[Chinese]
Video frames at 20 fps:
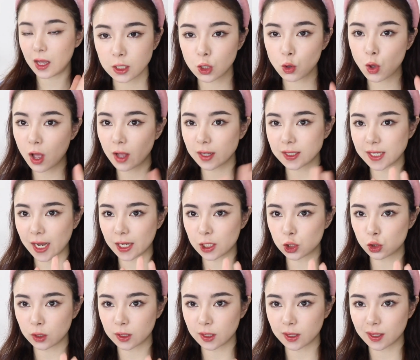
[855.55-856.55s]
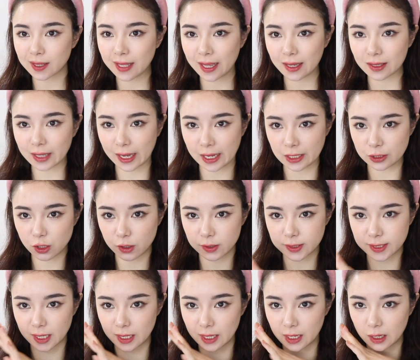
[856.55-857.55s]
那画完茶艺妆呢，跟大家改造一
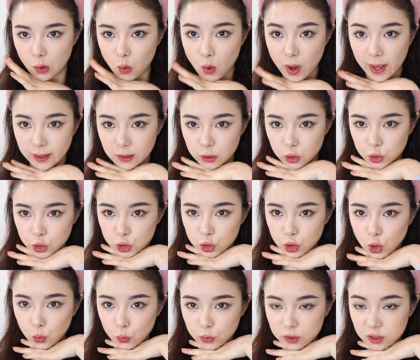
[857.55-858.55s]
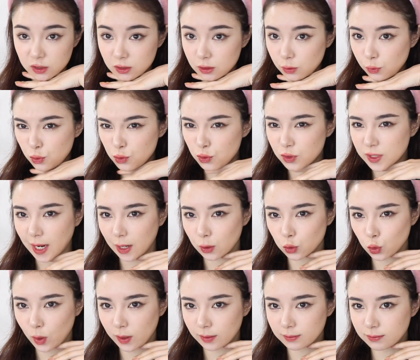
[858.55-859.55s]
下，来画一个手撕绿茶
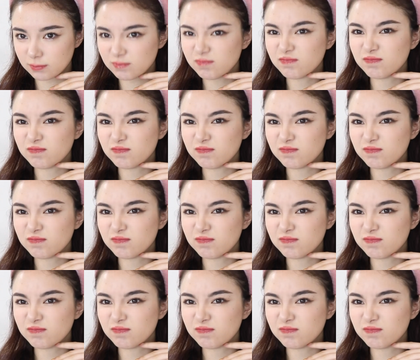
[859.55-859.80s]
妆。